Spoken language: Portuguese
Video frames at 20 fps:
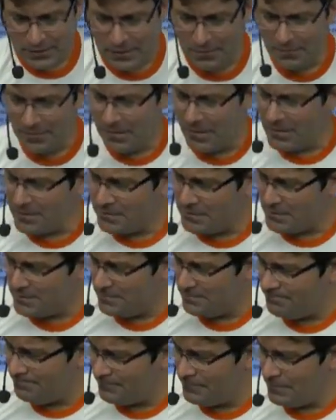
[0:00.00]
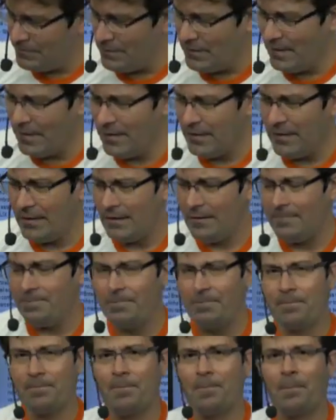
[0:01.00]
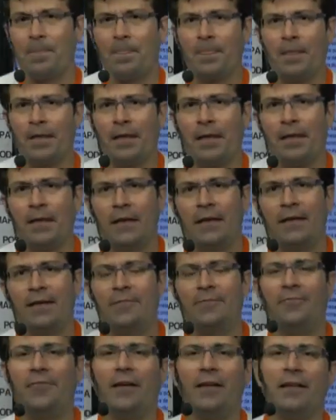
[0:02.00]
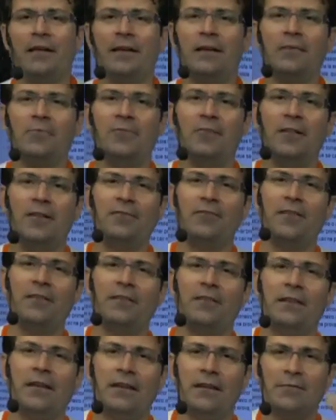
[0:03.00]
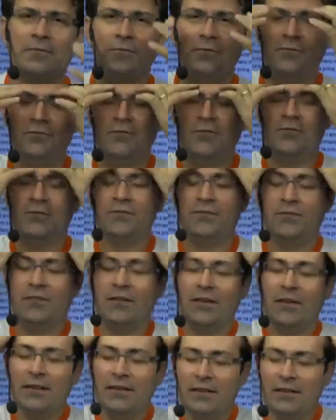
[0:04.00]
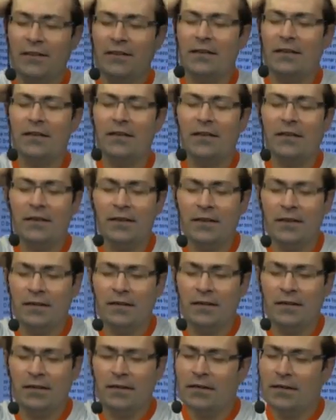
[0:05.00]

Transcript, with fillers: rapaz, ele, ele falando, defendendo no vídeo dele que,